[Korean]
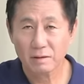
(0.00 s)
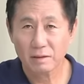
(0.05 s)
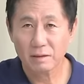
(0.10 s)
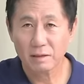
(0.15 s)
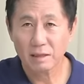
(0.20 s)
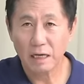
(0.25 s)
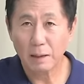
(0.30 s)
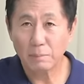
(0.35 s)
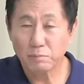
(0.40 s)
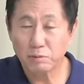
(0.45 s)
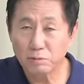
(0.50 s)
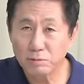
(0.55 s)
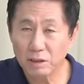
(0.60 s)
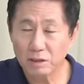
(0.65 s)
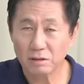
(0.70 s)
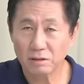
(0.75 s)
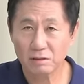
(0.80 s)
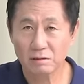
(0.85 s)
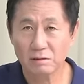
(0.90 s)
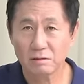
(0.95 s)

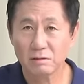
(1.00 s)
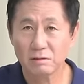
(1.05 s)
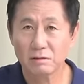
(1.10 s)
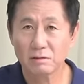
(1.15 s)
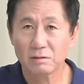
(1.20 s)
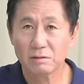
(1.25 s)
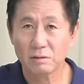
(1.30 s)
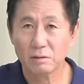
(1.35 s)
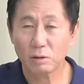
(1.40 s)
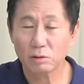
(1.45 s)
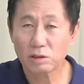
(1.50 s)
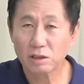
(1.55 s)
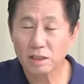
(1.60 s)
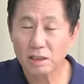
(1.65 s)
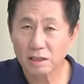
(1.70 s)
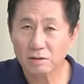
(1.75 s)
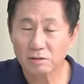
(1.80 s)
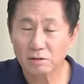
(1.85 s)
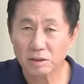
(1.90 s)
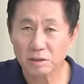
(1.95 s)
아프면은 어떻게
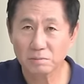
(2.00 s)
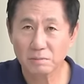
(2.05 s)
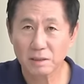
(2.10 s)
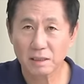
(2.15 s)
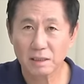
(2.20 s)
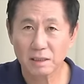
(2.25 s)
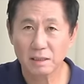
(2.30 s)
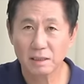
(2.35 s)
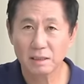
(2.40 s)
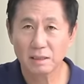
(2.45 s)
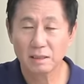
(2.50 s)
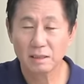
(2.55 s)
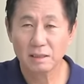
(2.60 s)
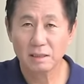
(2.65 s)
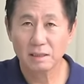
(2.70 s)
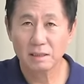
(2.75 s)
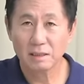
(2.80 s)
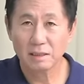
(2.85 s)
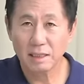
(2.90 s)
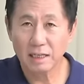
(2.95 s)
할 것입니까?
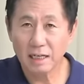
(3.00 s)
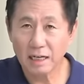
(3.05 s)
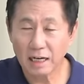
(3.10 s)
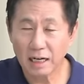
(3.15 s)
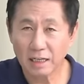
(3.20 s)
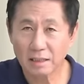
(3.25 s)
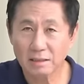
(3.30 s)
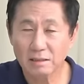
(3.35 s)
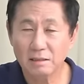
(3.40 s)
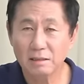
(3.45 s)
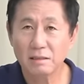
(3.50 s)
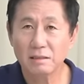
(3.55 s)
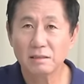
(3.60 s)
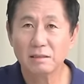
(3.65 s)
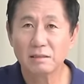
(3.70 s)
내 아들,